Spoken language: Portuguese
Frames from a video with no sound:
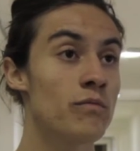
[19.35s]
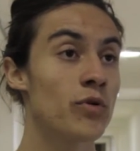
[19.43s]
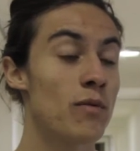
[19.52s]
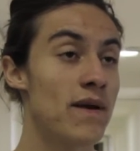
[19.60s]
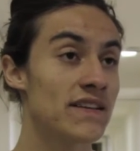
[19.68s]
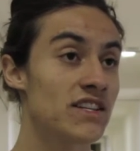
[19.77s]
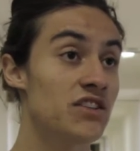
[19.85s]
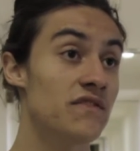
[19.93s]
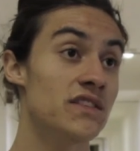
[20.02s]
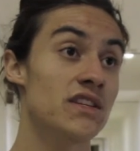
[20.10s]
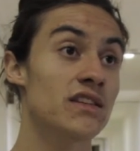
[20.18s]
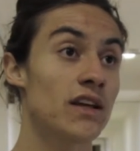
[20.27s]
promessa de
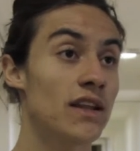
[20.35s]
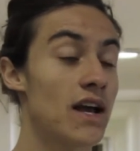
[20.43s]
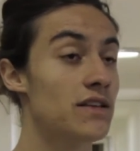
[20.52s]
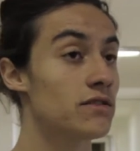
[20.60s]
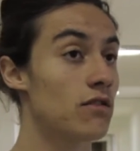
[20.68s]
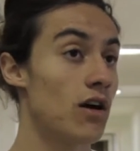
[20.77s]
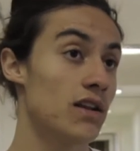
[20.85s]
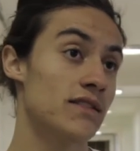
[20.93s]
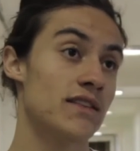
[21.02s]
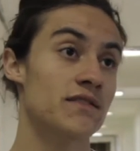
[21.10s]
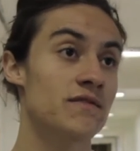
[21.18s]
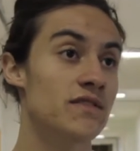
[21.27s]
visita na escola e
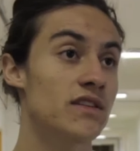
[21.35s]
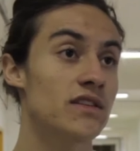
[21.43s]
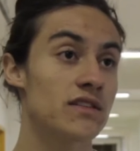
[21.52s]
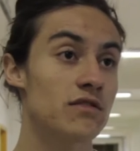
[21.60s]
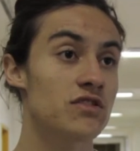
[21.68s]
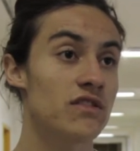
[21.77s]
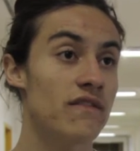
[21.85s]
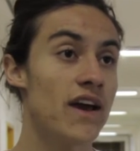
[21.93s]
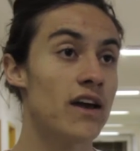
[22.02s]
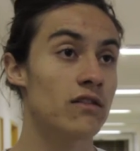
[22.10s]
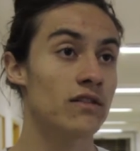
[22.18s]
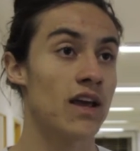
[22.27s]
essas visitas não
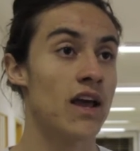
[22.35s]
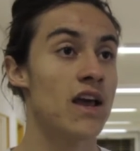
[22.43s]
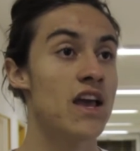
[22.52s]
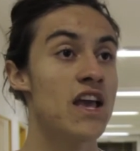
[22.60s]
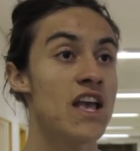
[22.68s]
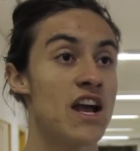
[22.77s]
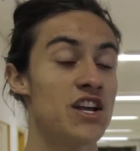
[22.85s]
tiveram, né? a